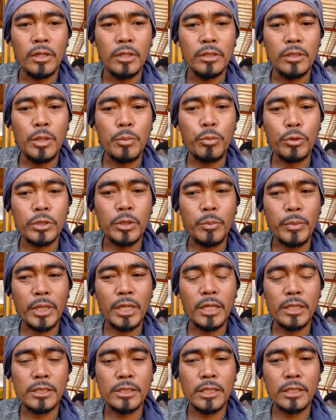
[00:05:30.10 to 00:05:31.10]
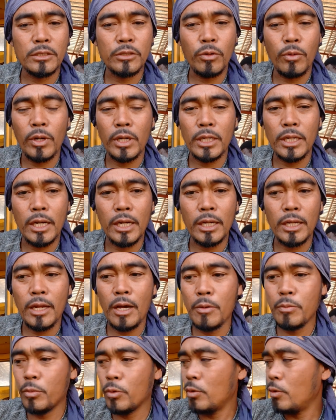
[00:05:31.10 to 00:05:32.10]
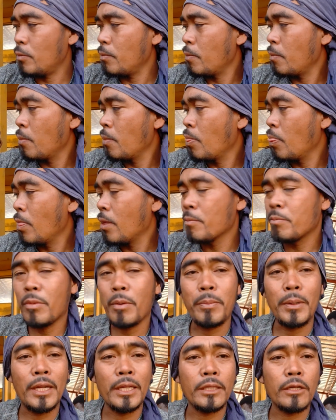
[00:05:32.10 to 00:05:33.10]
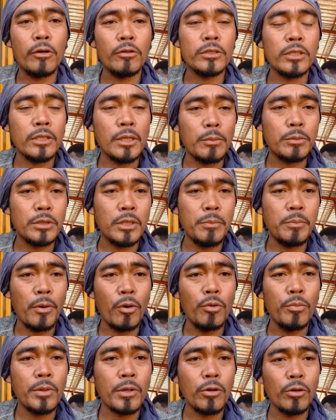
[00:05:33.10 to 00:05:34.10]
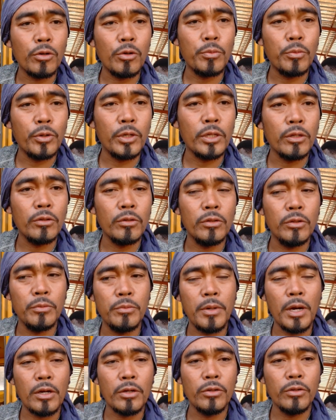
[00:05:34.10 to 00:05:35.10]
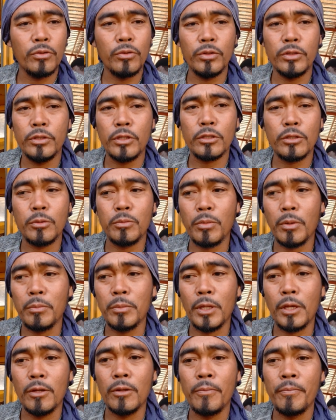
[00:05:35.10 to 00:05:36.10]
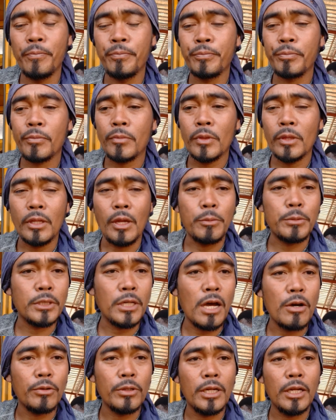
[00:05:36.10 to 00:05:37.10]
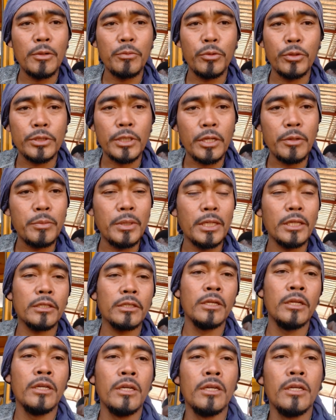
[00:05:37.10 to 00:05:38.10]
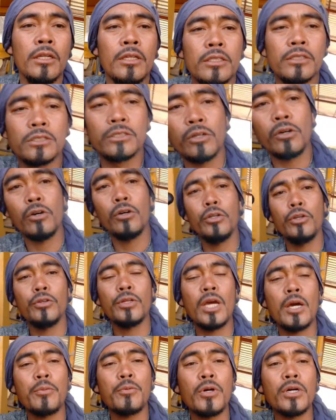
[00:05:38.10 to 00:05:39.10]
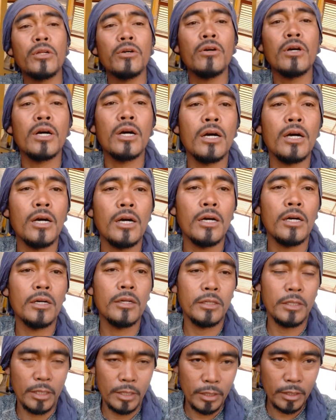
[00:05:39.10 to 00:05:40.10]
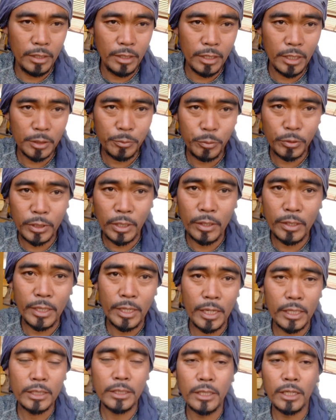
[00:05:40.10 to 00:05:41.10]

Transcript: hindi po siya magi-start so ang kinakailangan po mapalitan ko siya tapos ipa-overhaul ko po ano, yung bago yung injection pump din tapos saka ko na lang po siya ibalik so yun nga po ano uh, ingat po tayong lahat